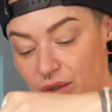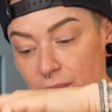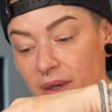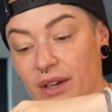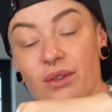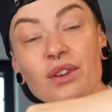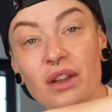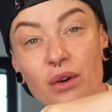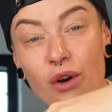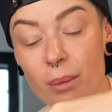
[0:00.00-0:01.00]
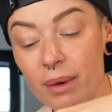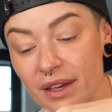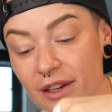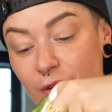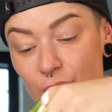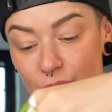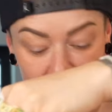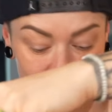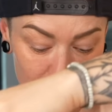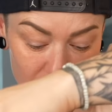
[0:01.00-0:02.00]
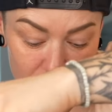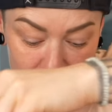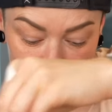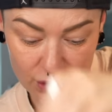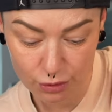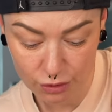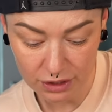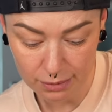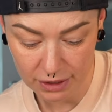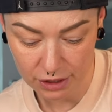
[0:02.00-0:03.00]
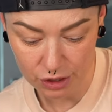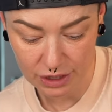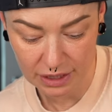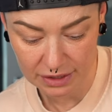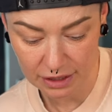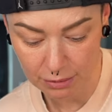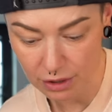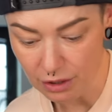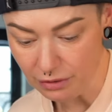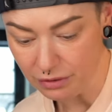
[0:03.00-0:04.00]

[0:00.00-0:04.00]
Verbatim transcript: Zubereitung ist da auch komplett individuell. Ich habe jetzt ein bisschen Joghurt, jetzt mache ich da Chiasamen drauf.